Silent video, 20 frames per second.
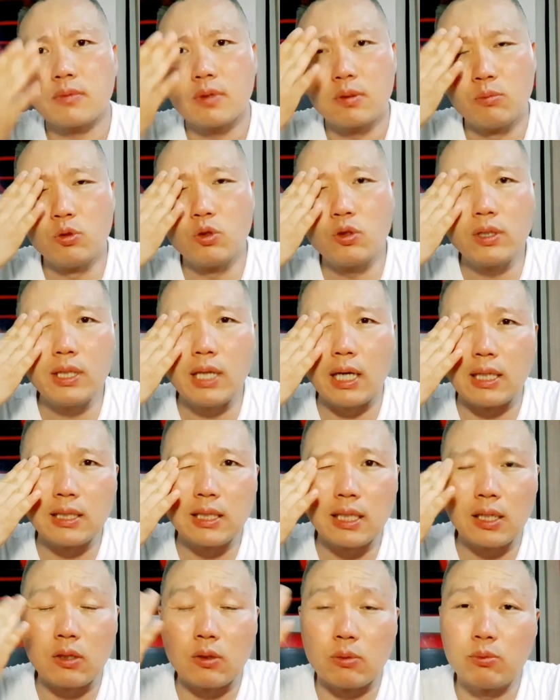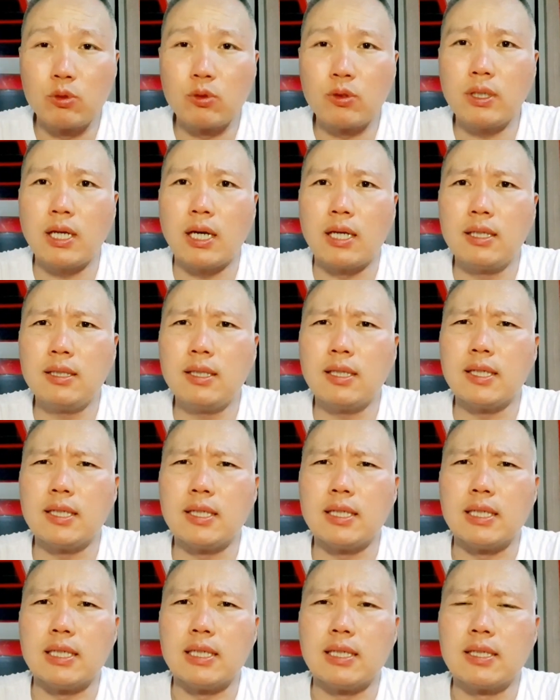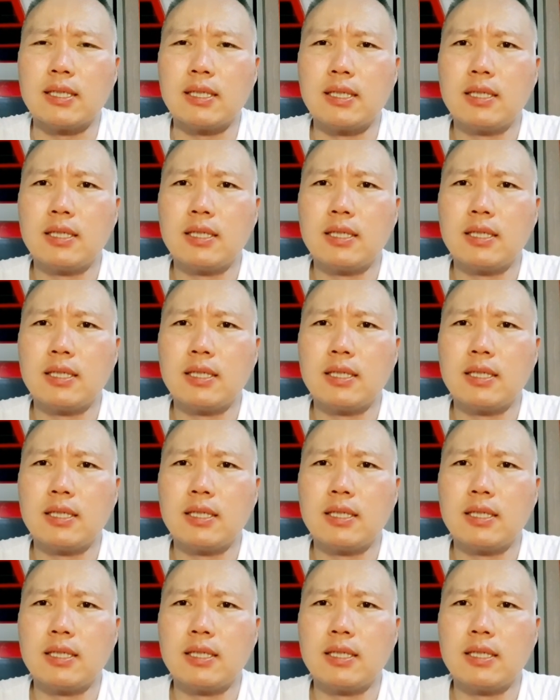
물건이 아니잖아요. 물건이 아닌데